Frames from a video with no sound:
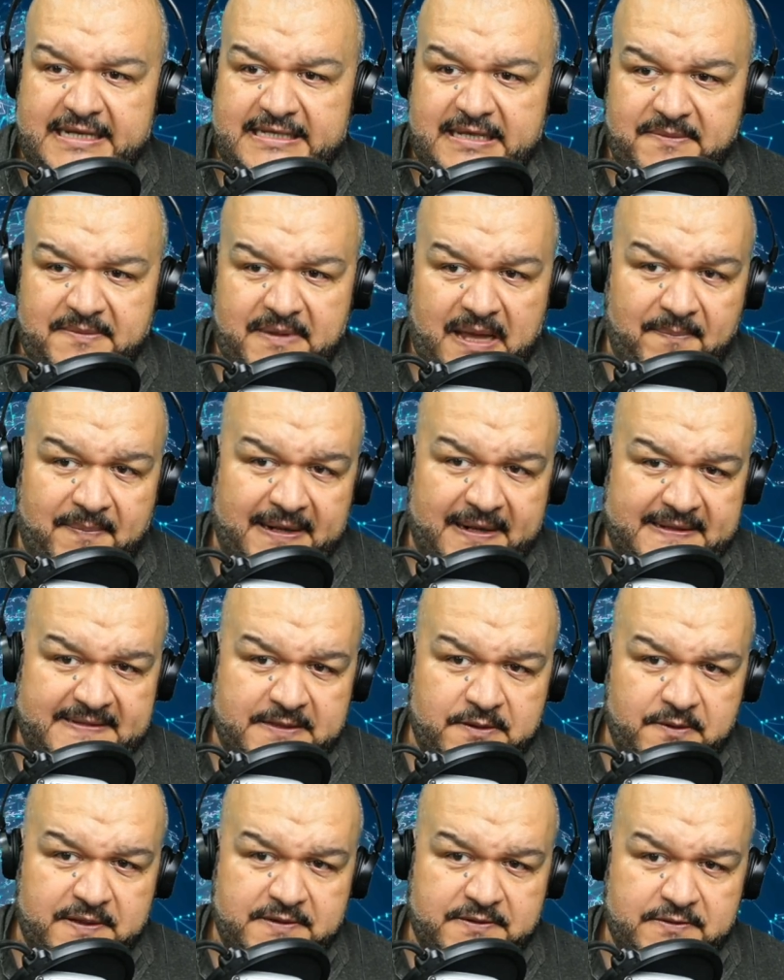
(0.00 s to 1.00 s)
ha
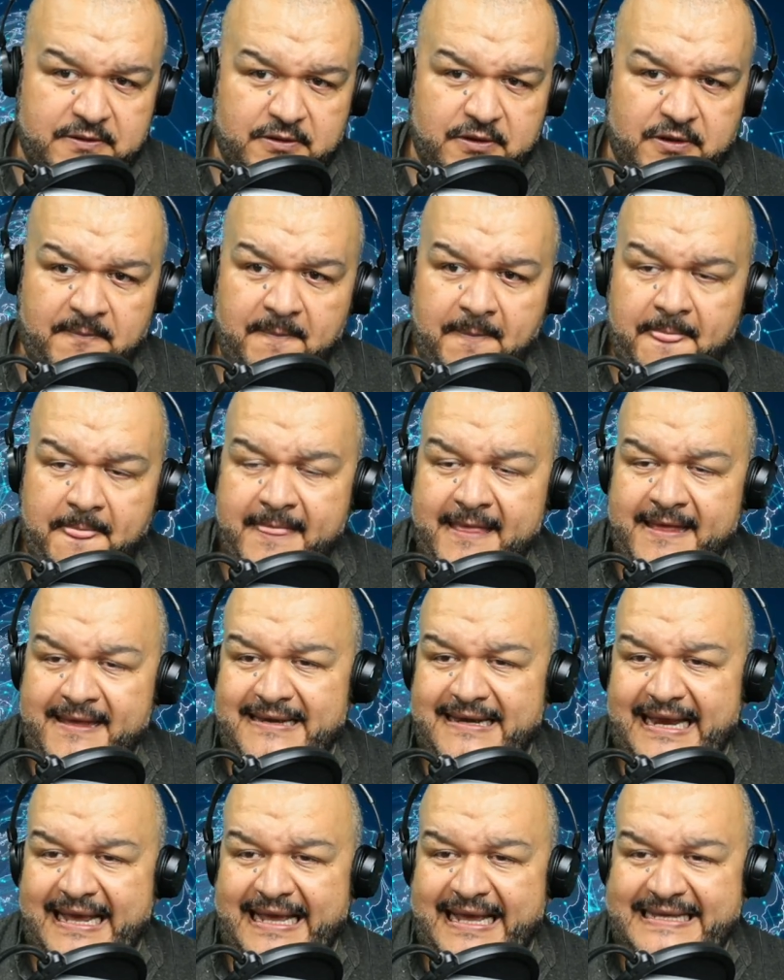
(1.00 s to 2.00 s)
aparecido esto, ¿no?
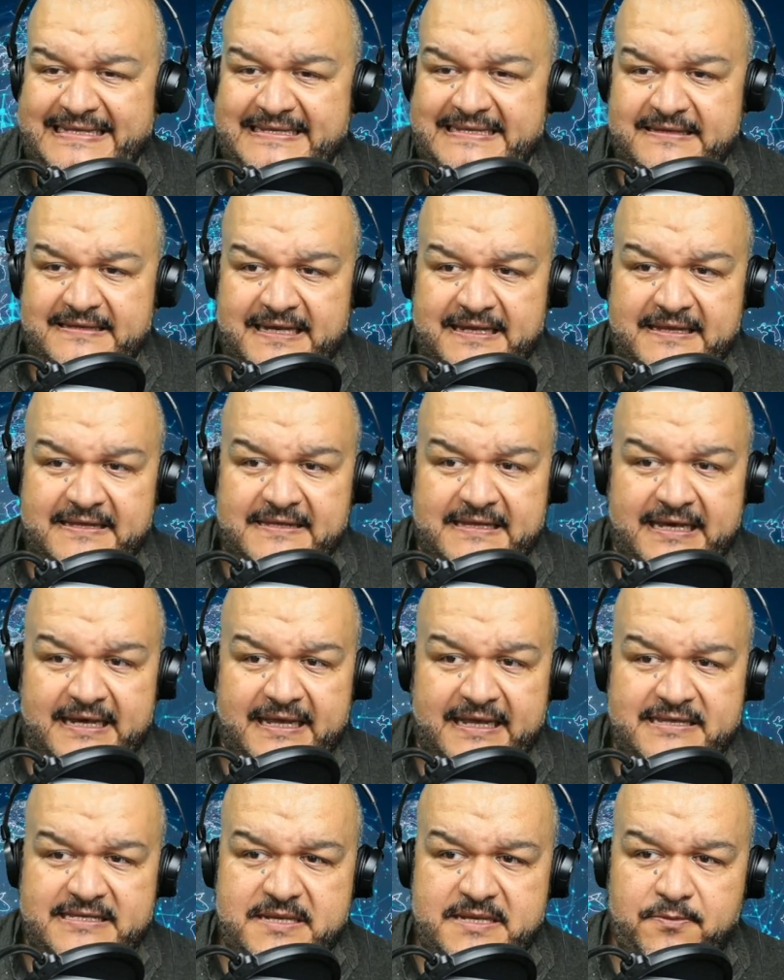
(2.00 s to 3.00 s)
La Agencia Central de
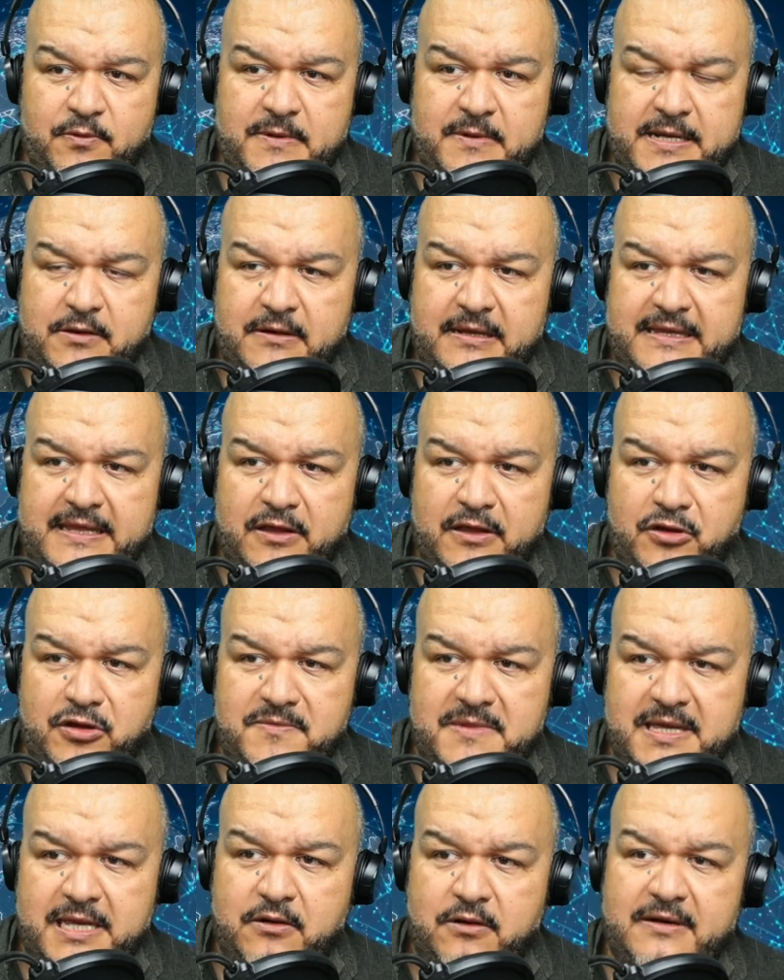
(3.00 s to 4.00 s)
Inteligencia publicó el día de hoy
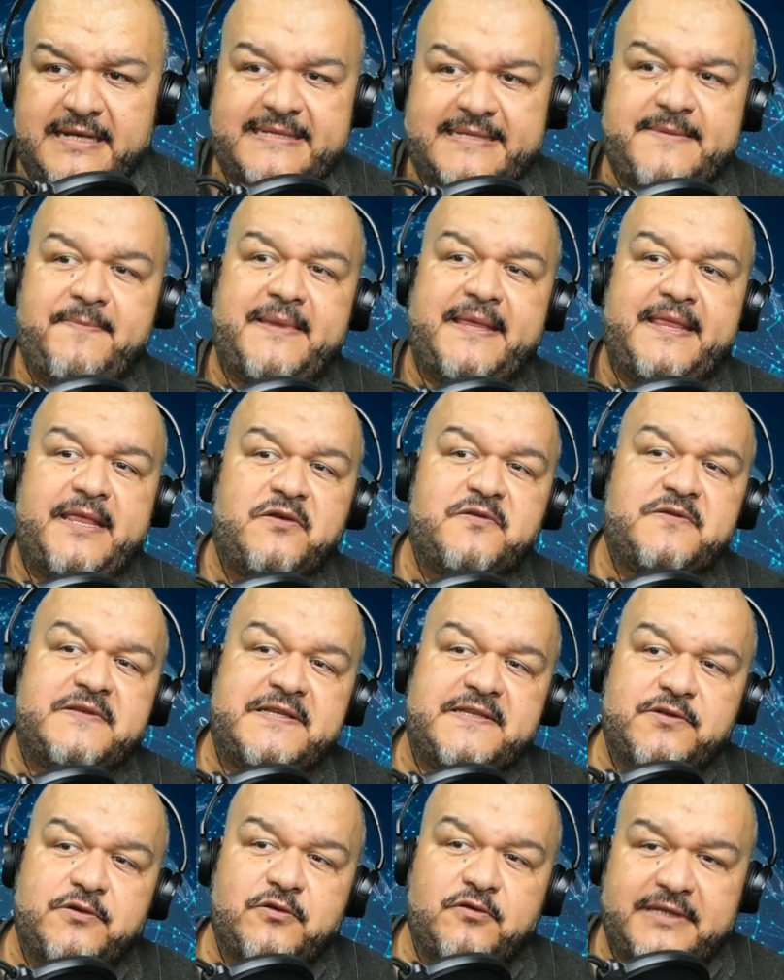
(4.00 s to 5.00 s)
miércoles videos
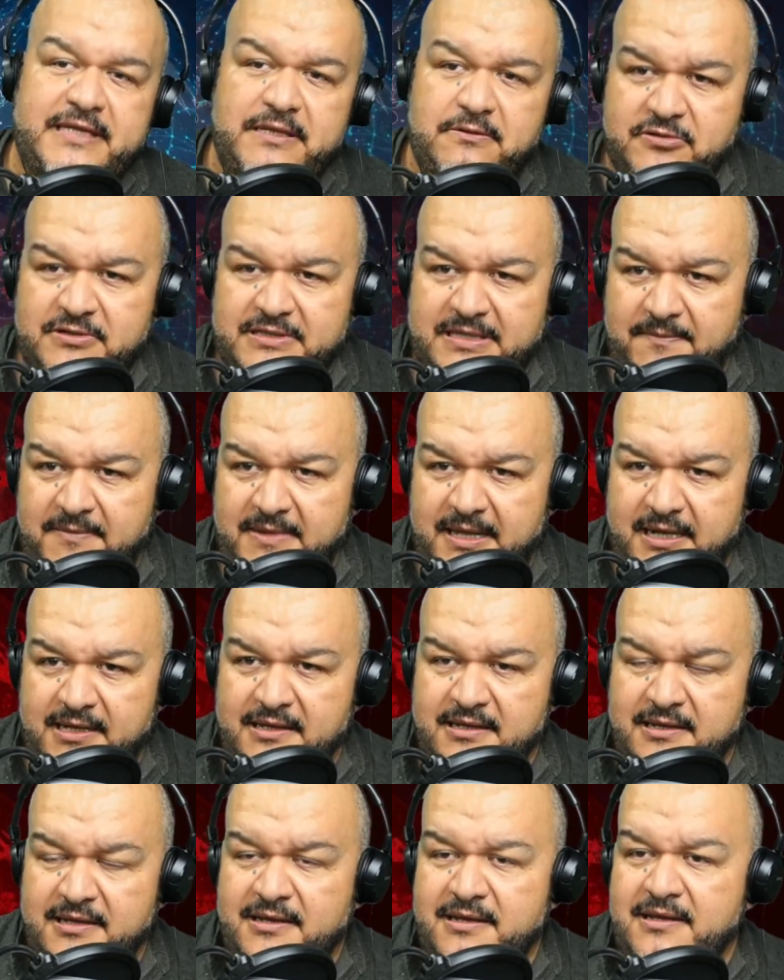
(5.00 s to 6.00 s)
instructivos también
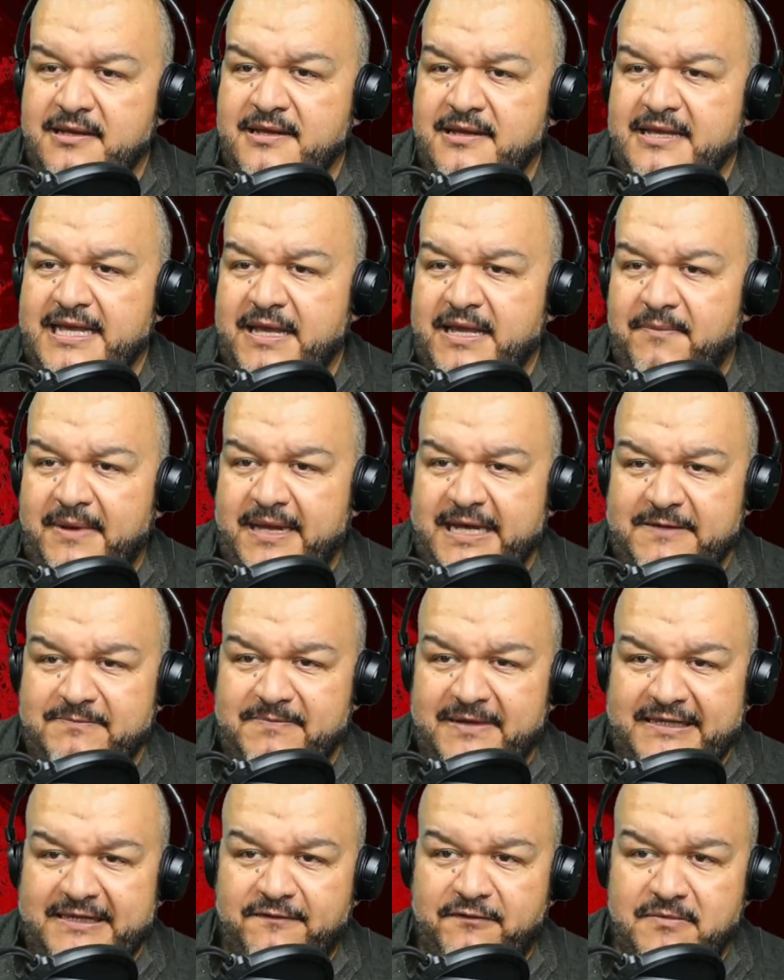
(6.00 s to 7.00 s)
en varias
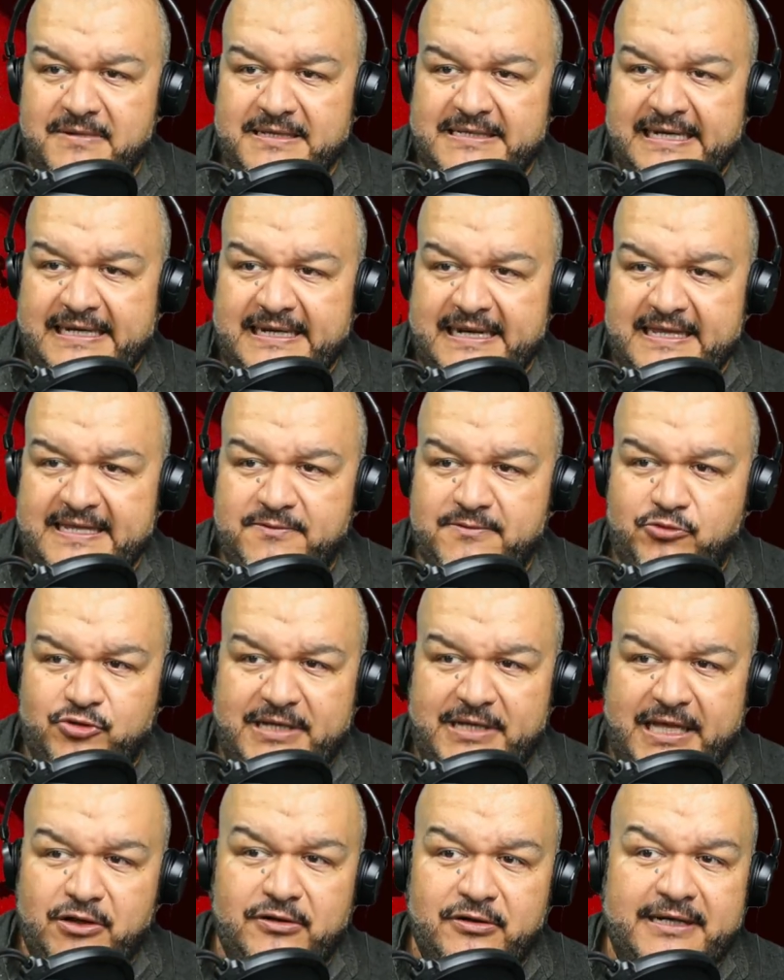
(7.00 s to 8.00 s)
plataformas de redes
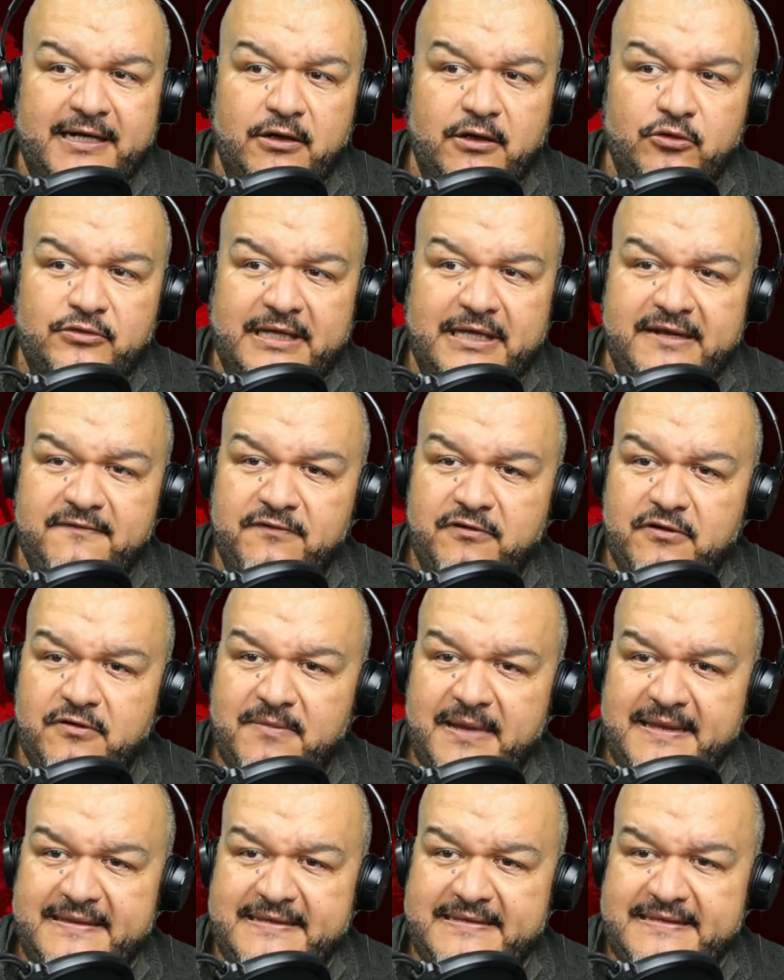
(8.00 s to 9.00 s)
buscando reclutar
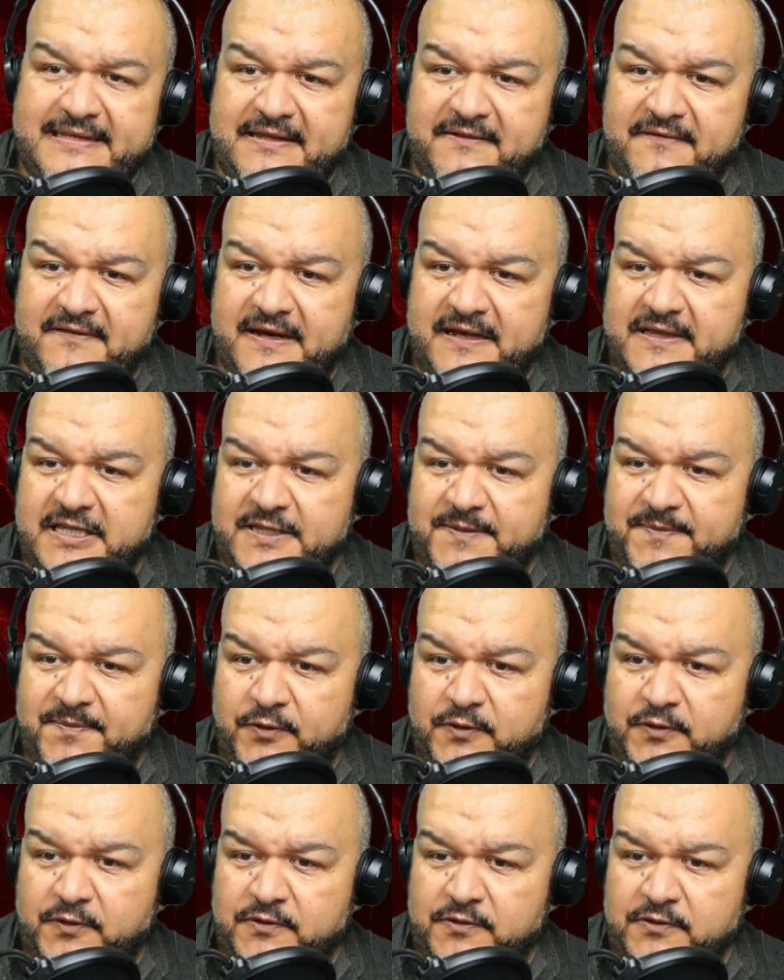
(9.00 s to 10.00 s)
informantes en diferentes
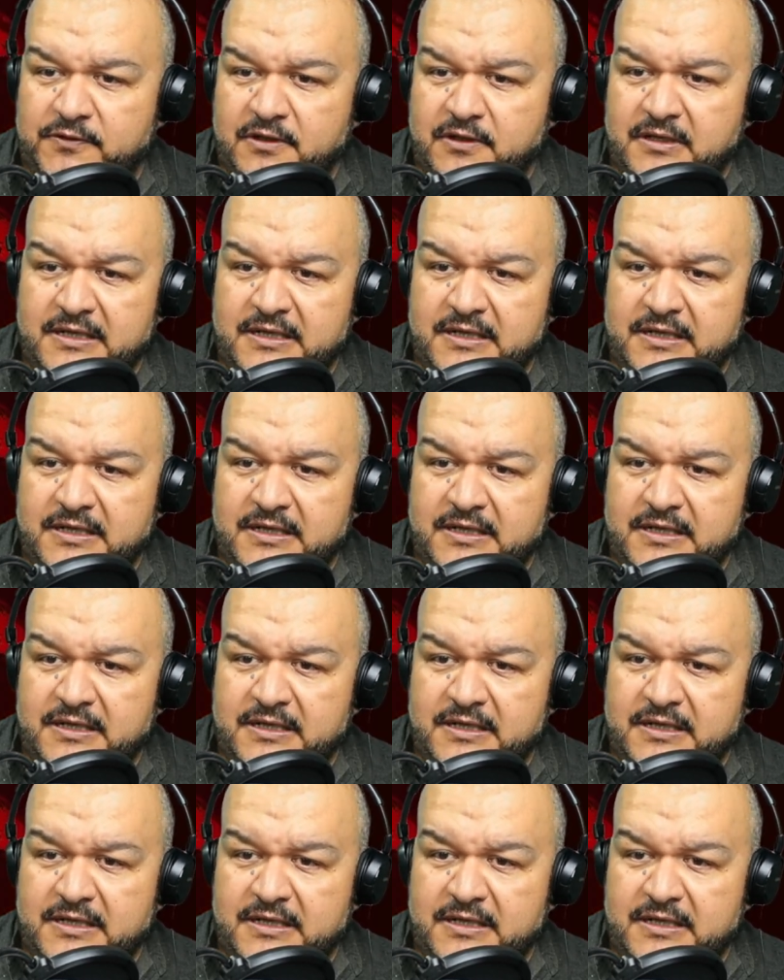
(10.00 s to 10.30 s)
puntos.